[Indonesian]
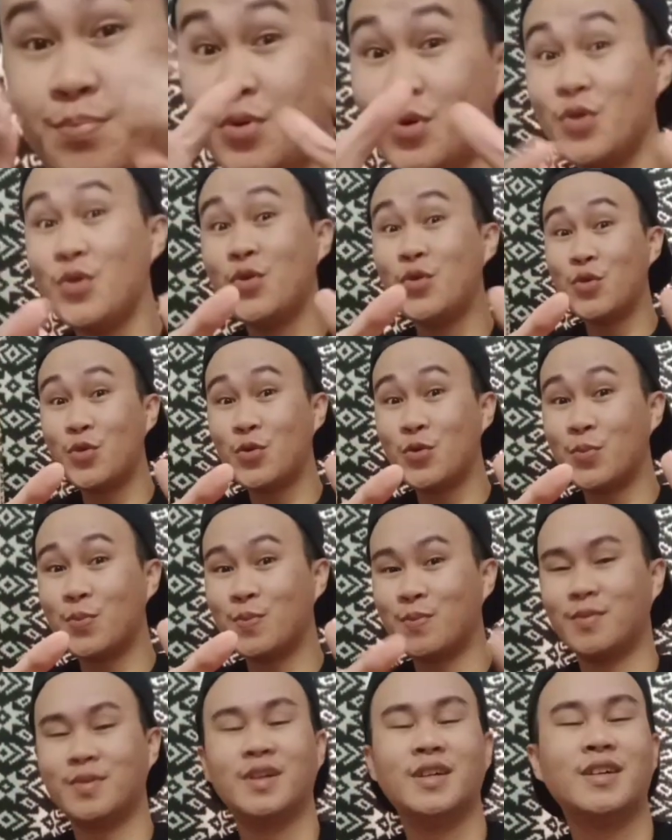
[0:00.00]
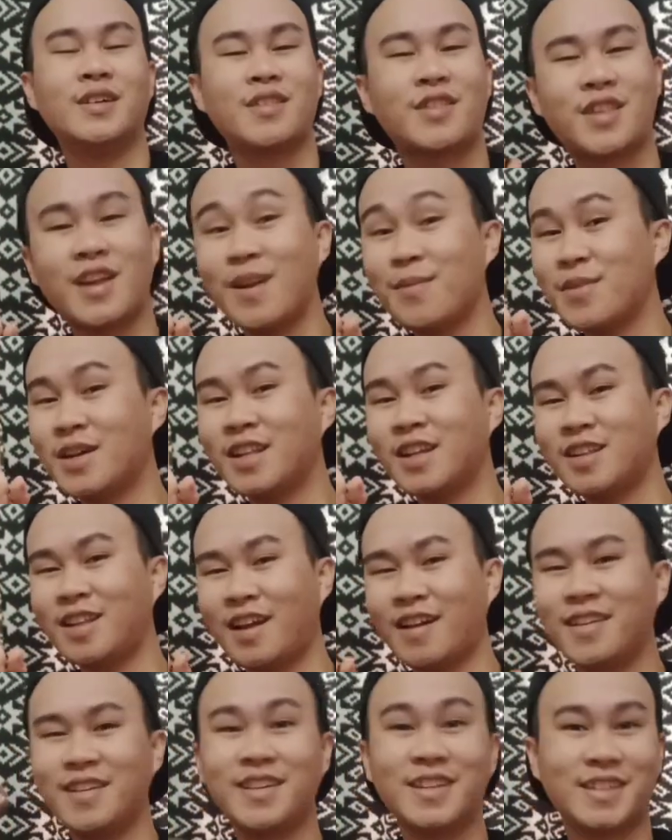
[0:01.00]
Boom! Selamat
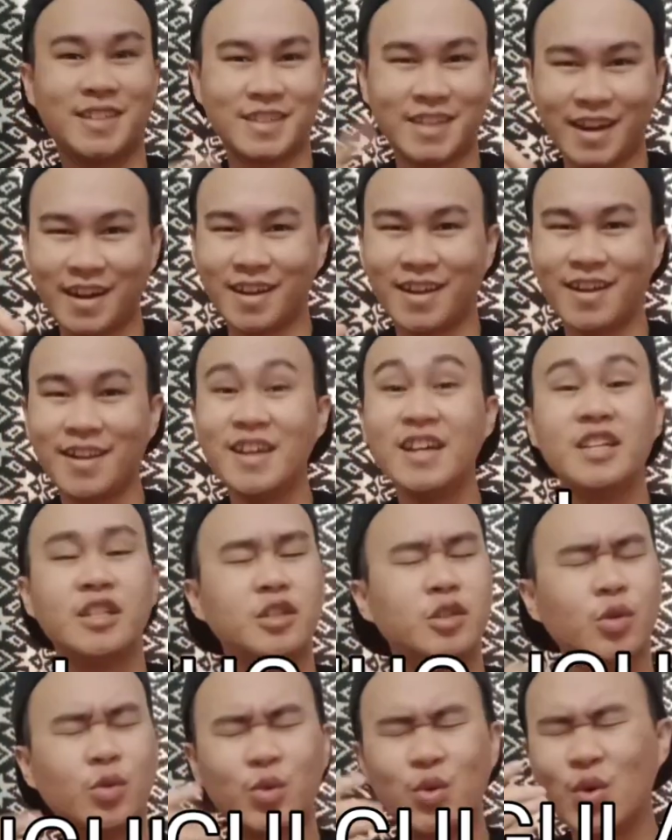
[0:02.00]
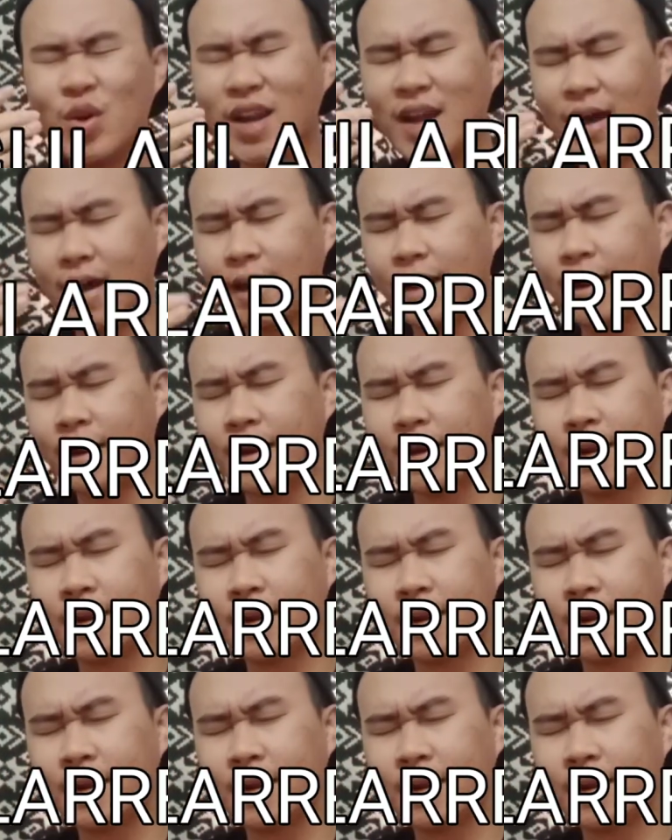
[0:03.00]
datang ke channel Jugular